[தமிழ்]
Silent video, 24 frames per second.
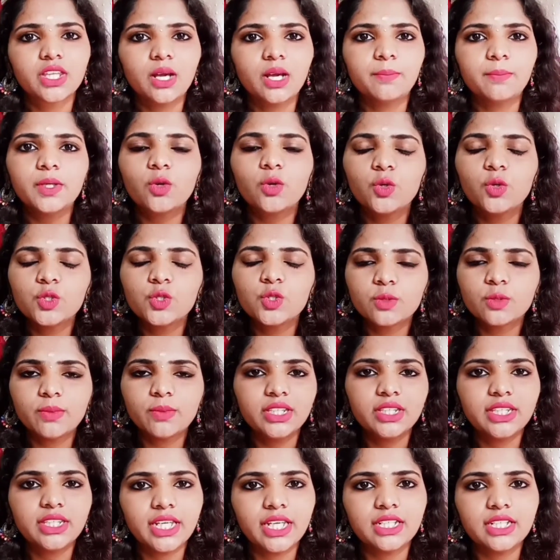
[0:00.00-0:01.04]
அப்புறம்
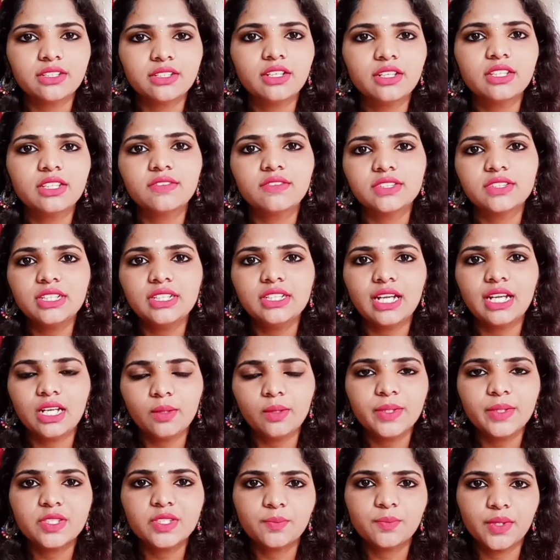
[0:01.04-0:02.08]
கொஞ்சமாக தேன் இது வந்து நல்லா
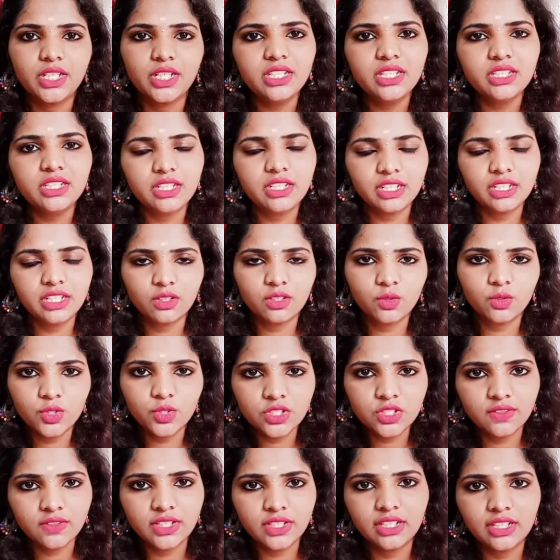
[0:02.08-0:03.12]
மிக்ஸ் பண்ணி இது நீங்கள்
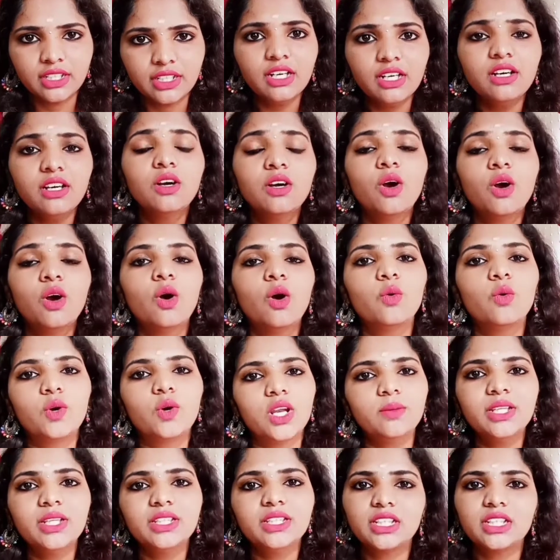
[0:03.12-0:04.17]
குடிச்சிட்டு வந்தீங்கன்னா
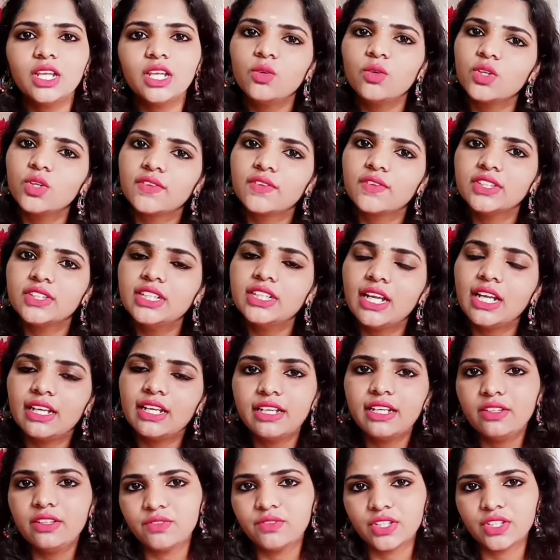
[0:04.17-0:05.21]
ஒன் மந்த்லேயே உங்களுக்கு வந்து நல்ல
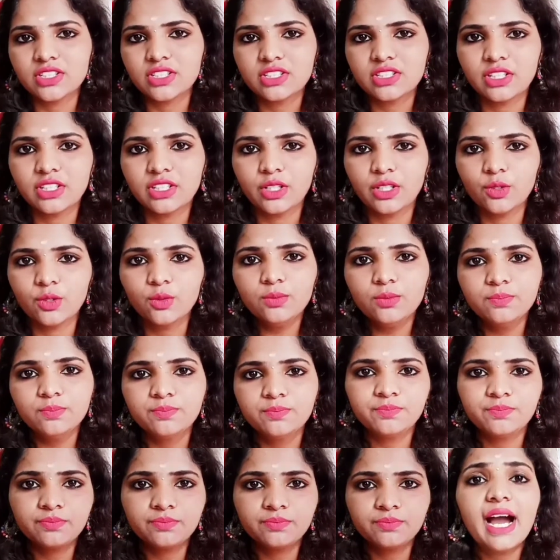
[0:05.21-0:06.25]
டிஃப்ரென்ஸ் தெரியும்
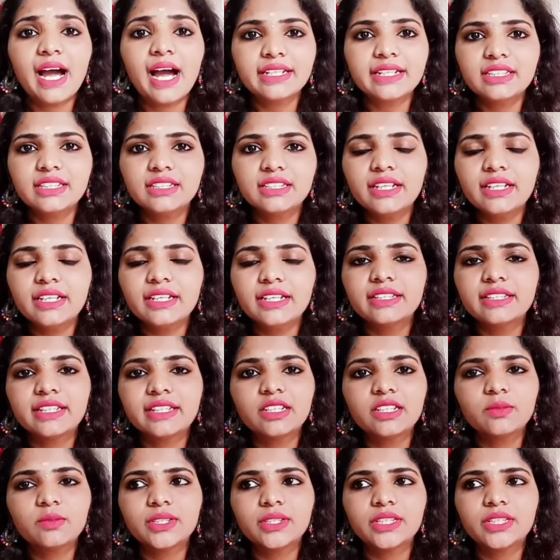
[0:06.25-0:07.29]
அடுத்ததான் இது
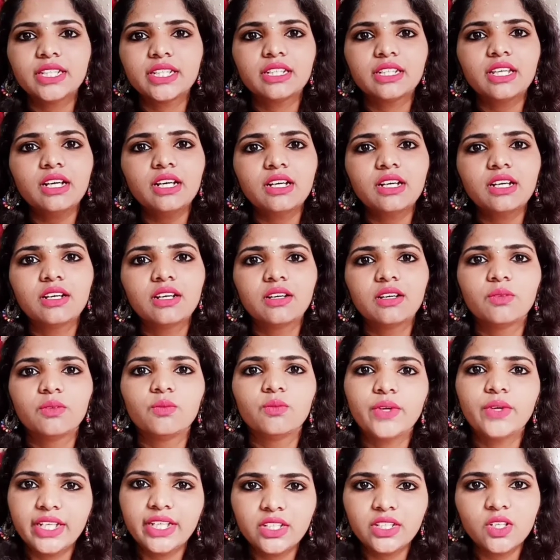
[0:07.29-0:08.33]
என்னென்னு பார்த்தீங்கன்னா
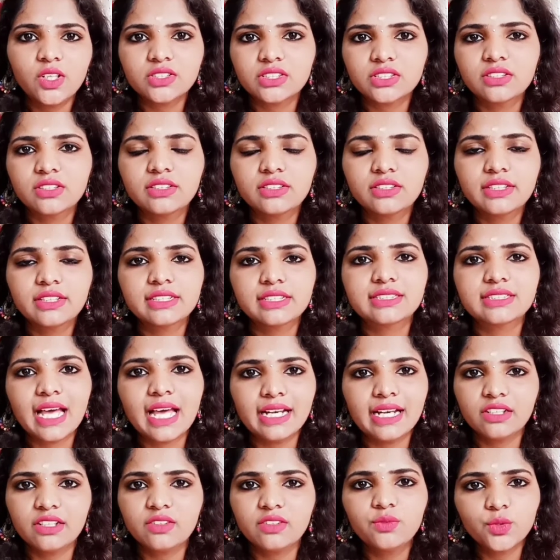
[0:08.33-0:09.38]
வெயிட் லாஸ்க்கு இந்த
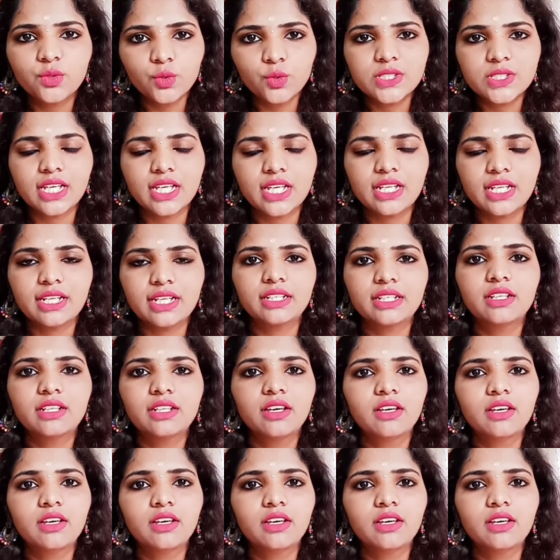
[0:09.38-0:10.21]
சாலட் ஃப்ரூட் சாலட்